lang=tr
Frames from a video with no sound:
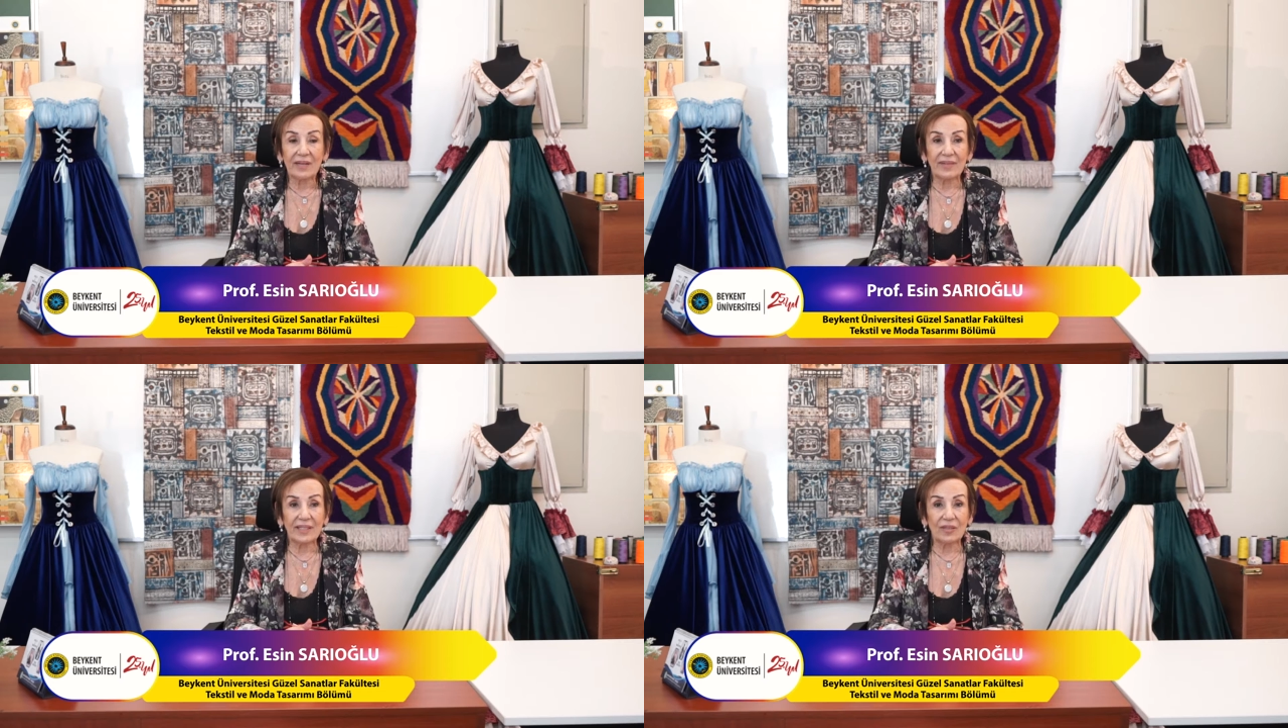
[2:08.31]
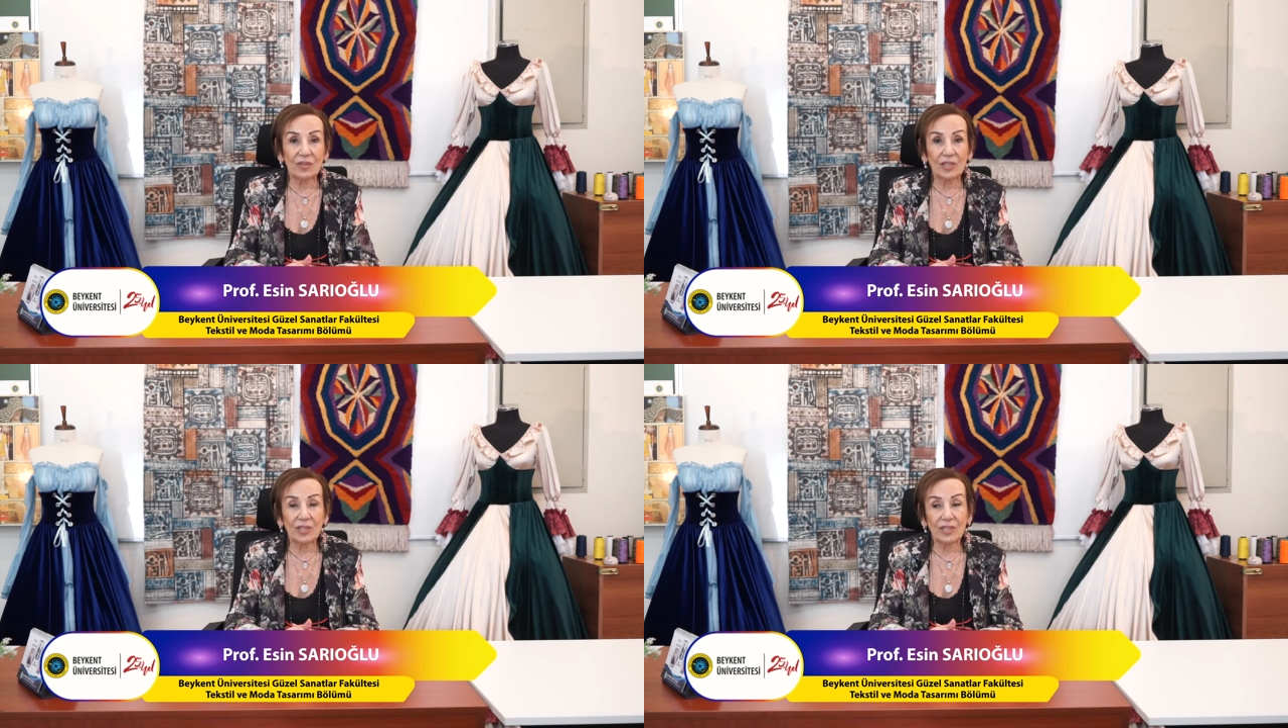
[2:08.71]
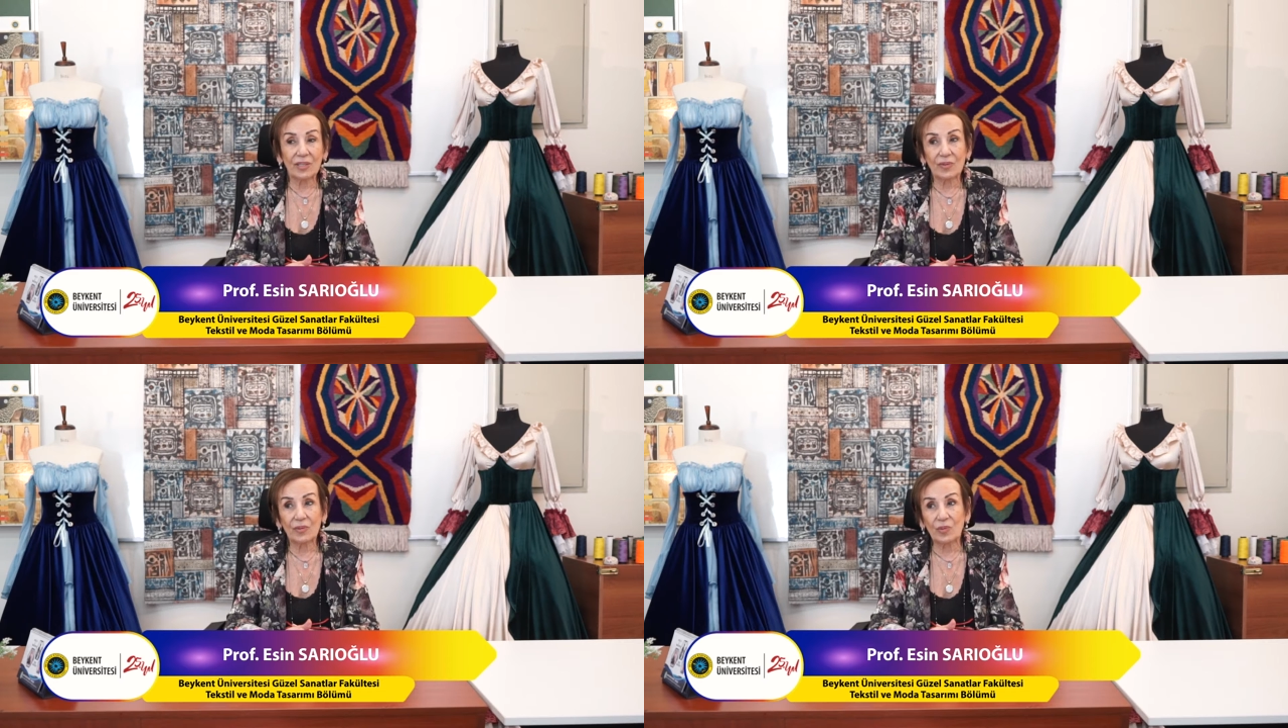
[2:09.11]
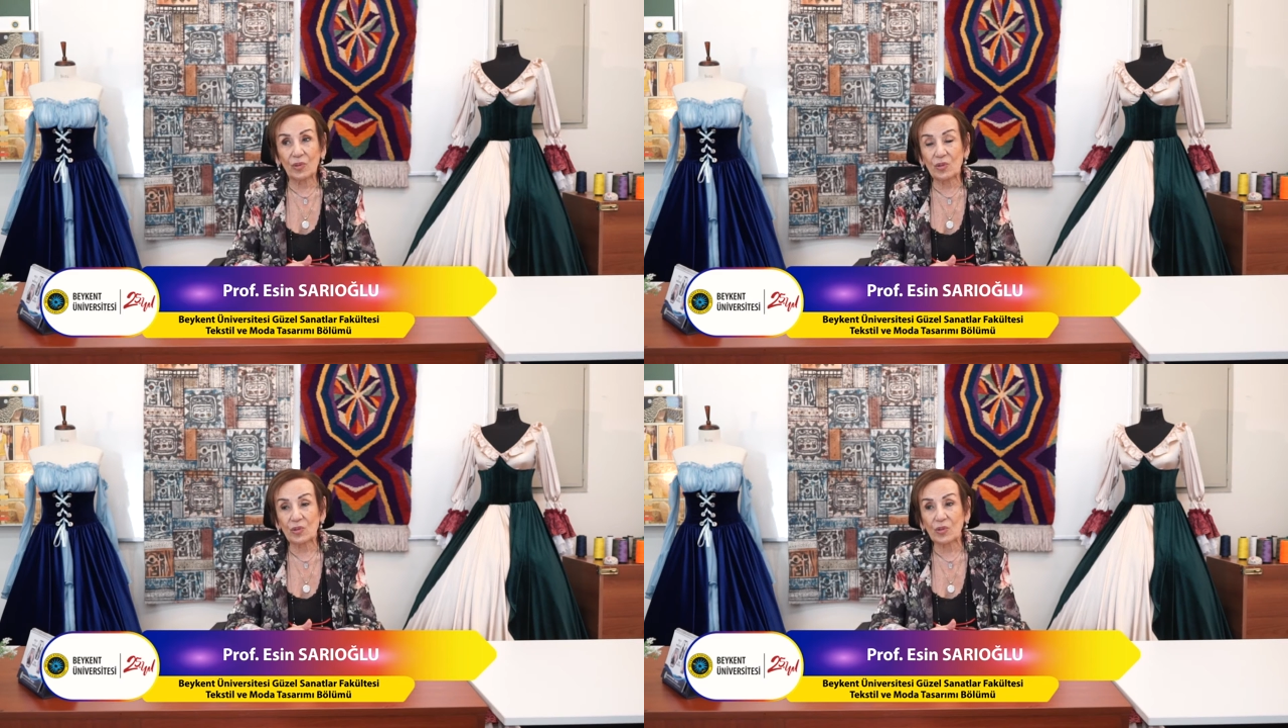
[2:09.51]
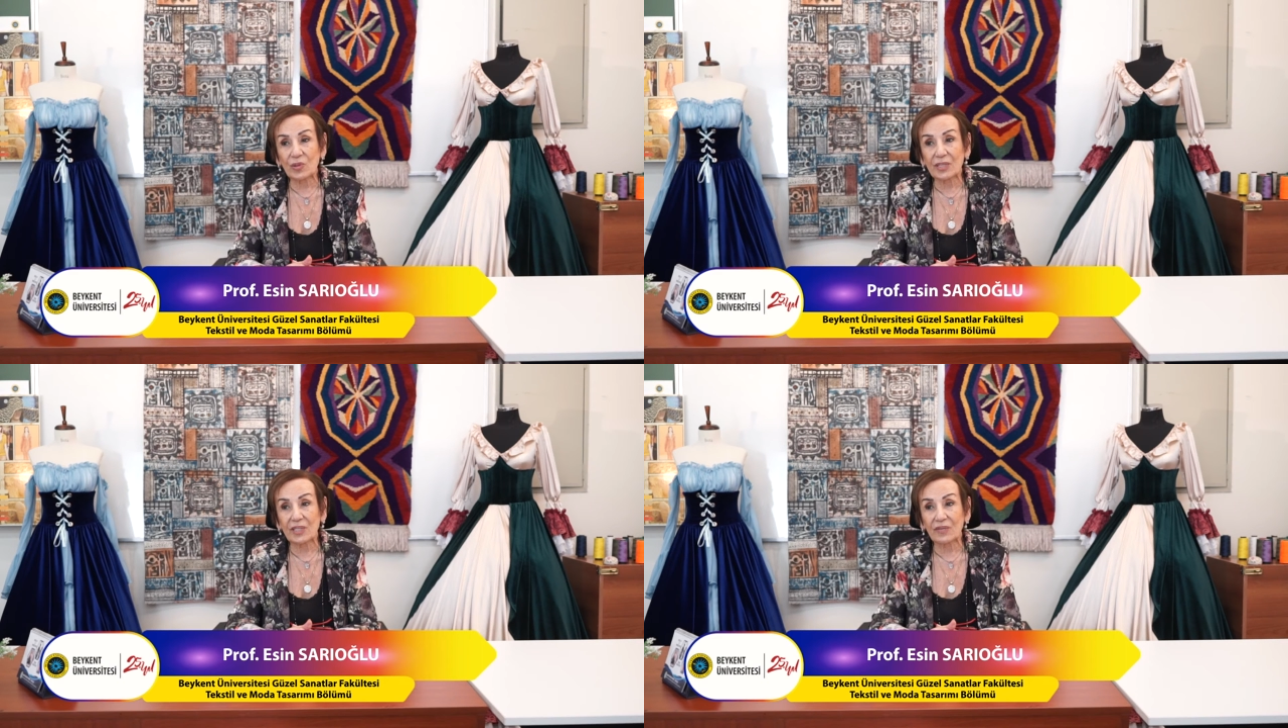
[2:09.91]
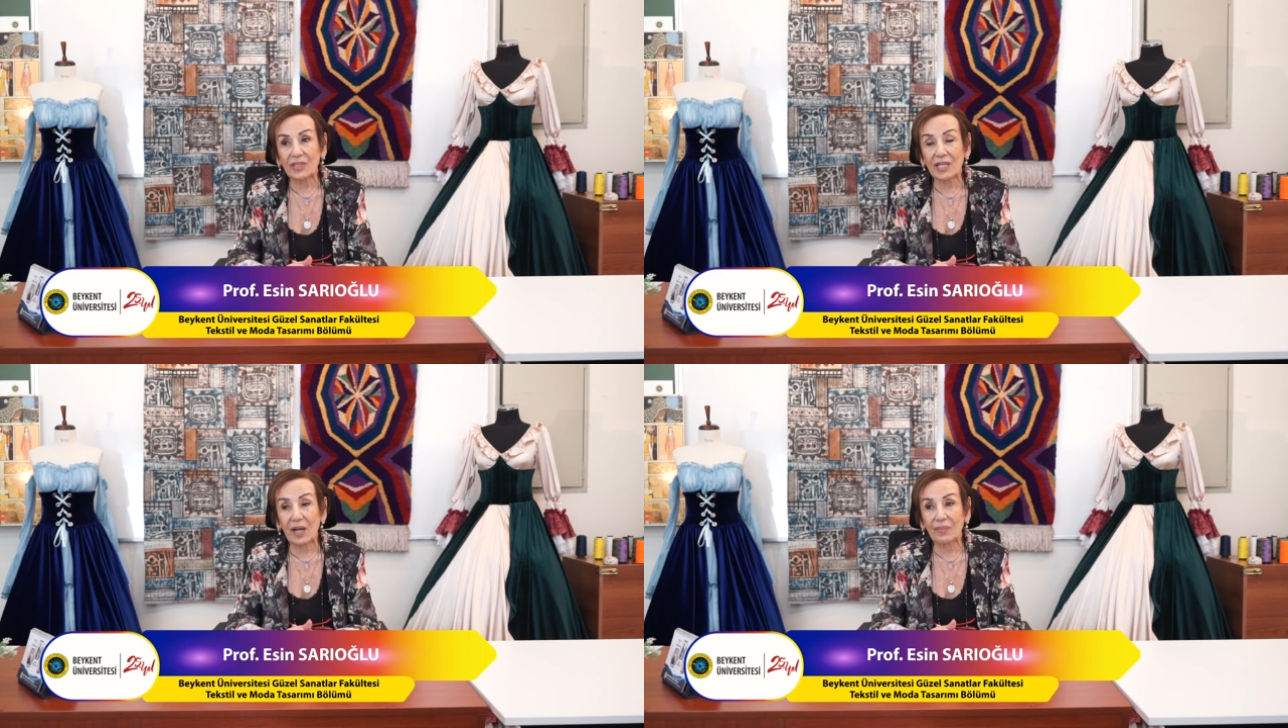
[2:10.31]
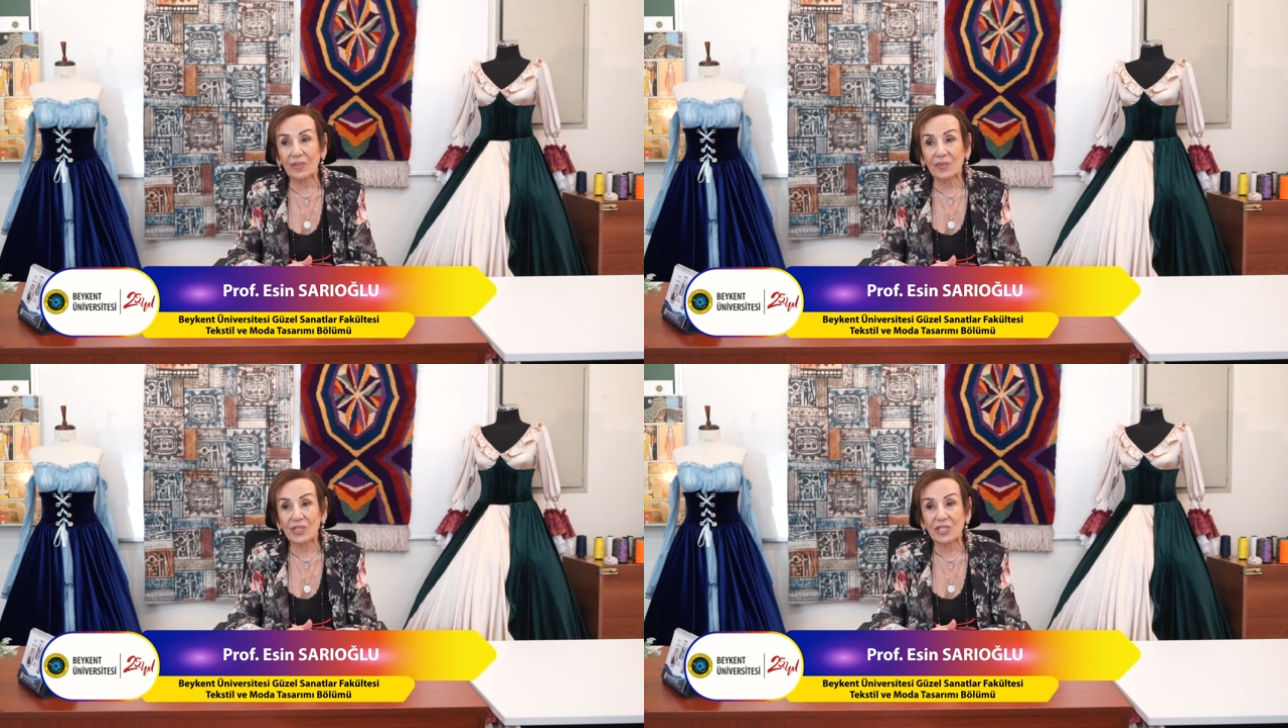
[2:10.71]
Ve e, bu üçüncü sınıfta yaptığımız